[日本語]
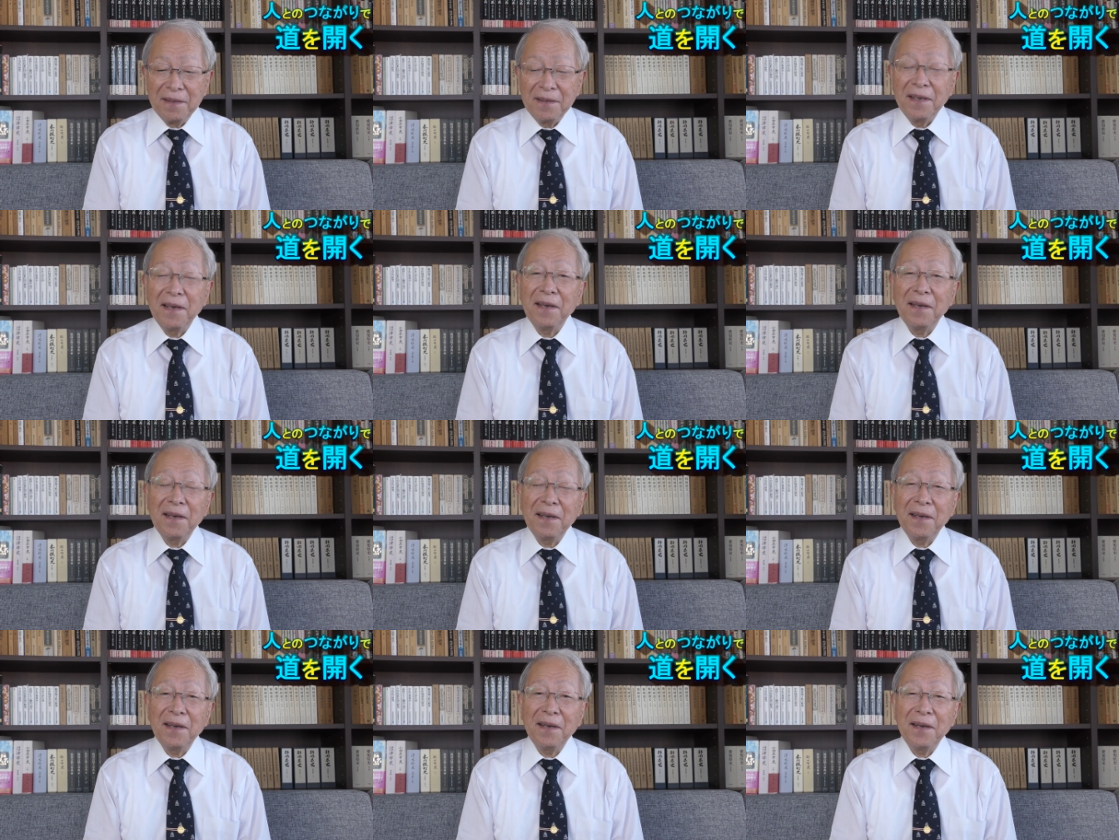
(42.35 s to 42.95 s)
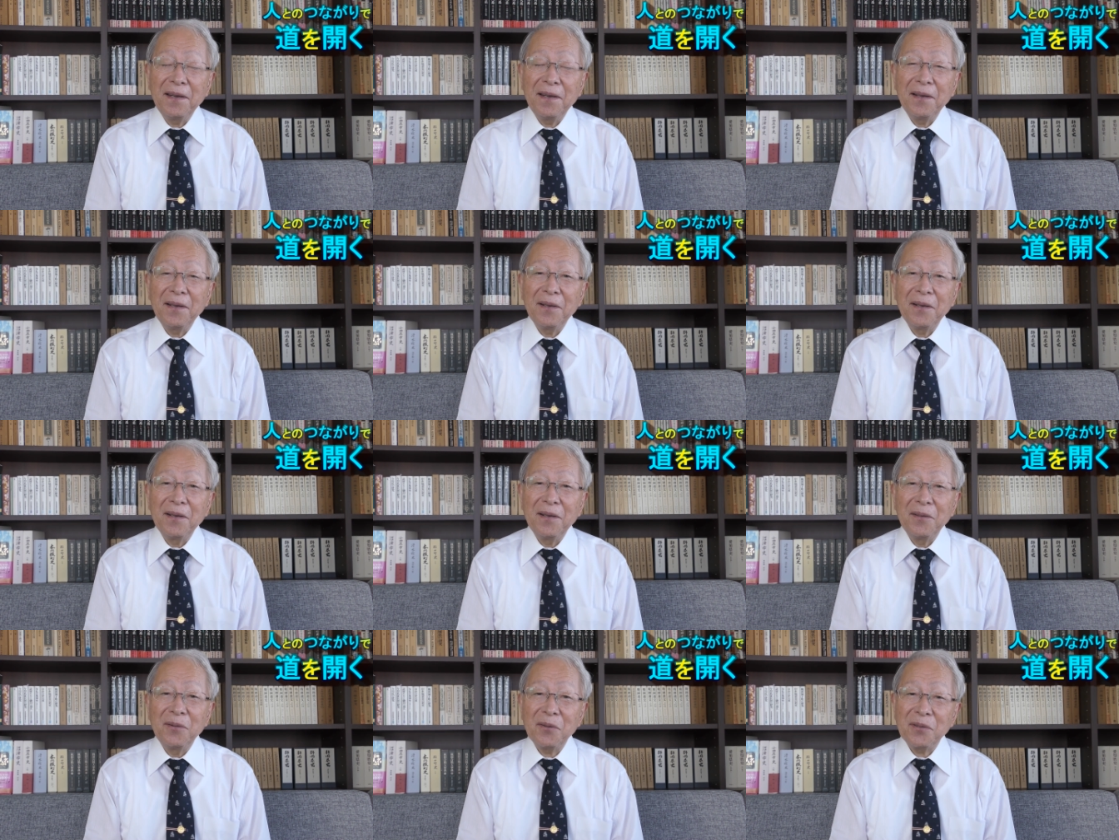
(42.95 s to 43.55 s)
で
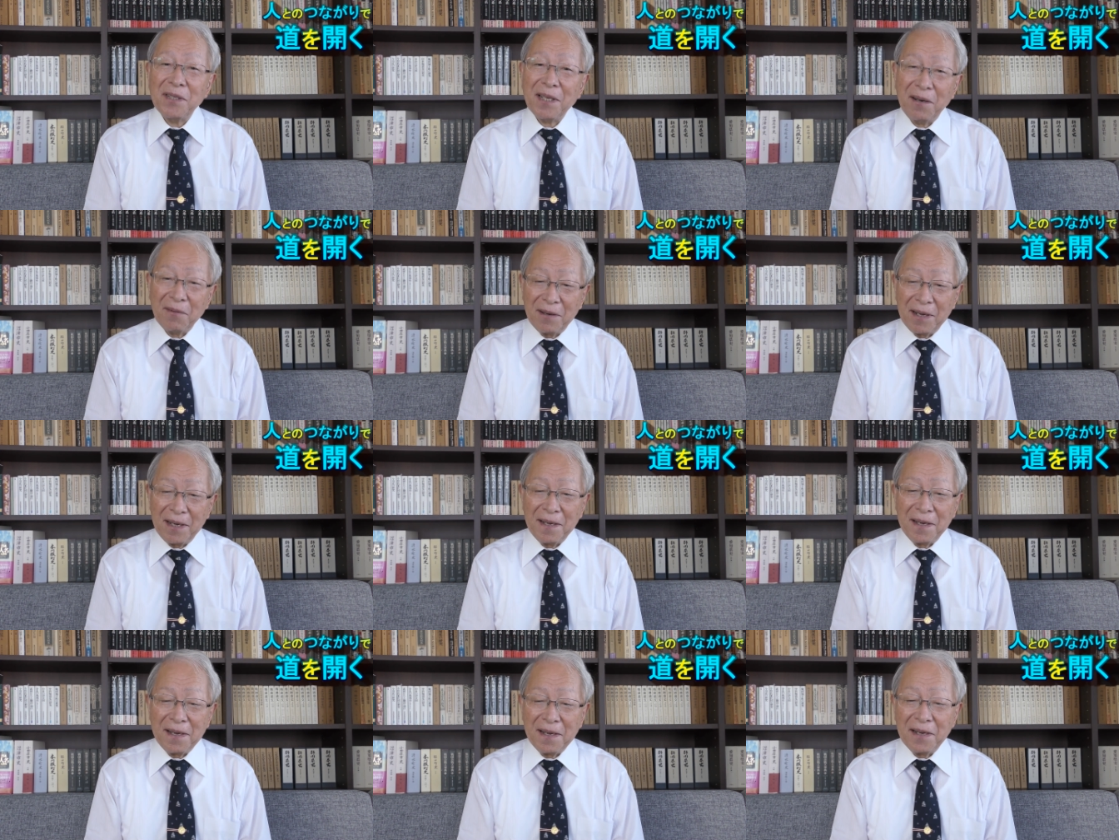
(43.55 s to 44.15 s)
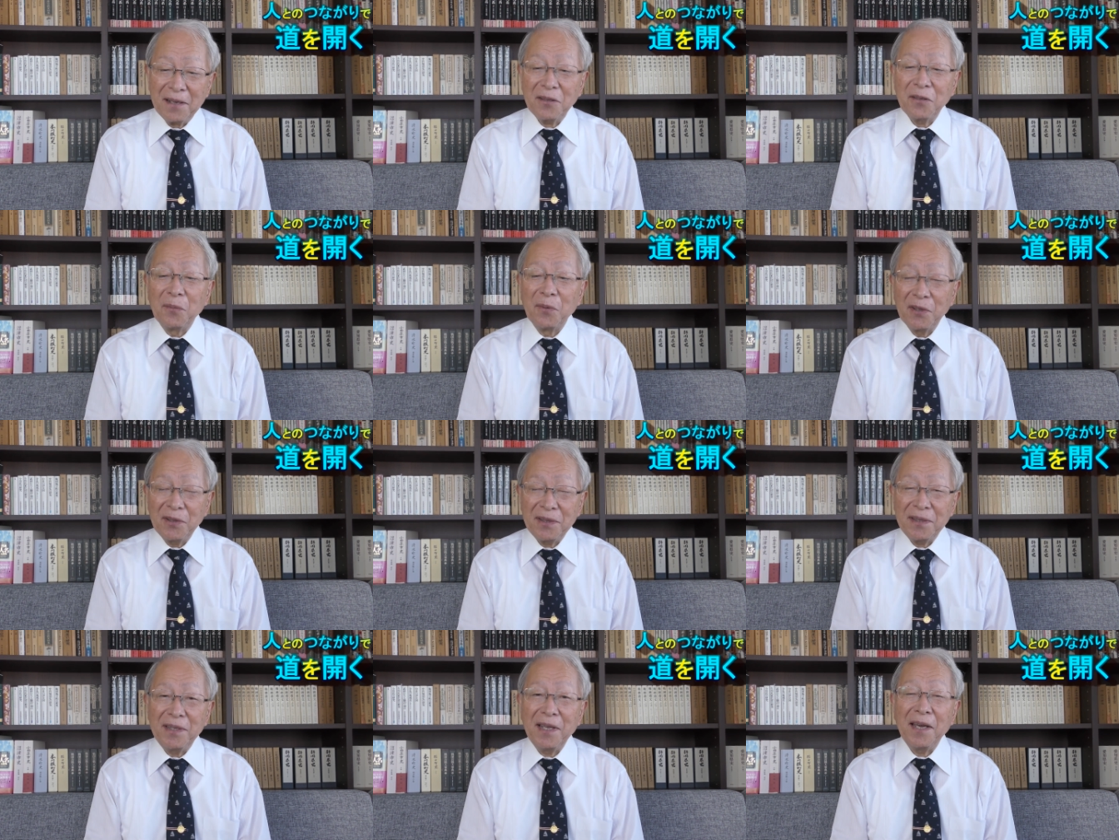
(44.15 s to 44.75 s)
どうしたのかなと
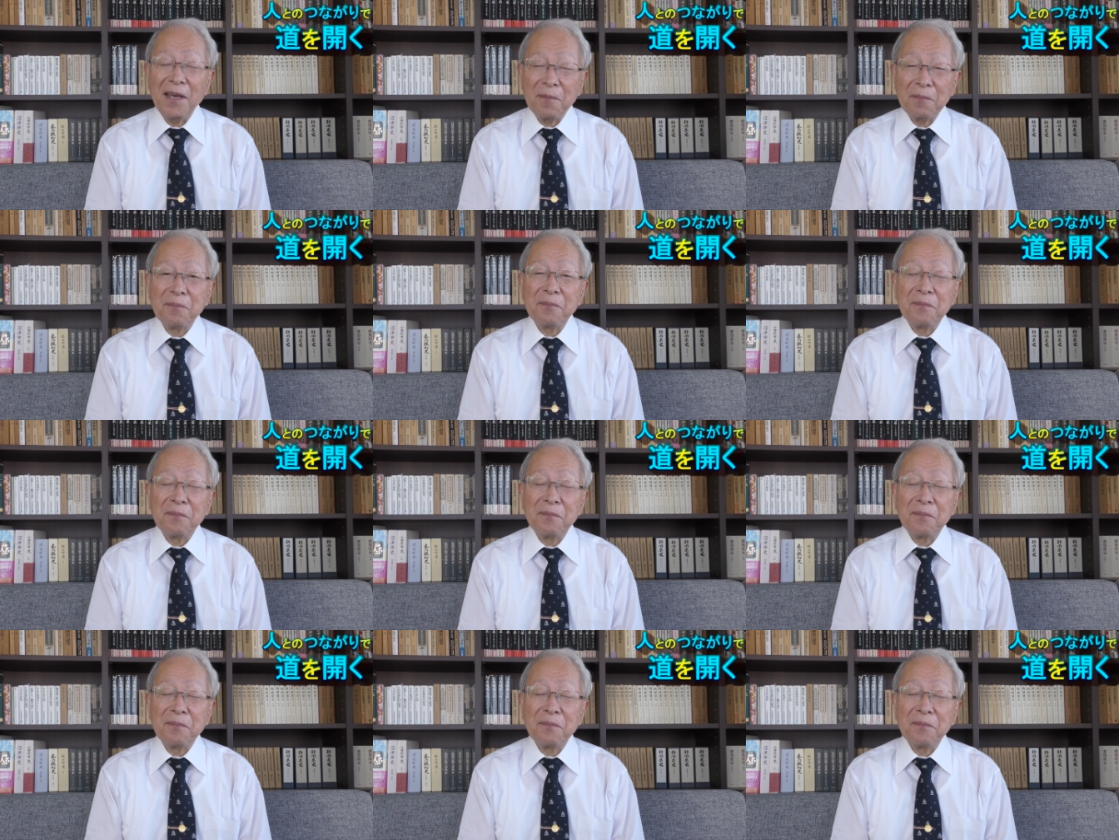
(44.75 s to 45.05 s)
思って、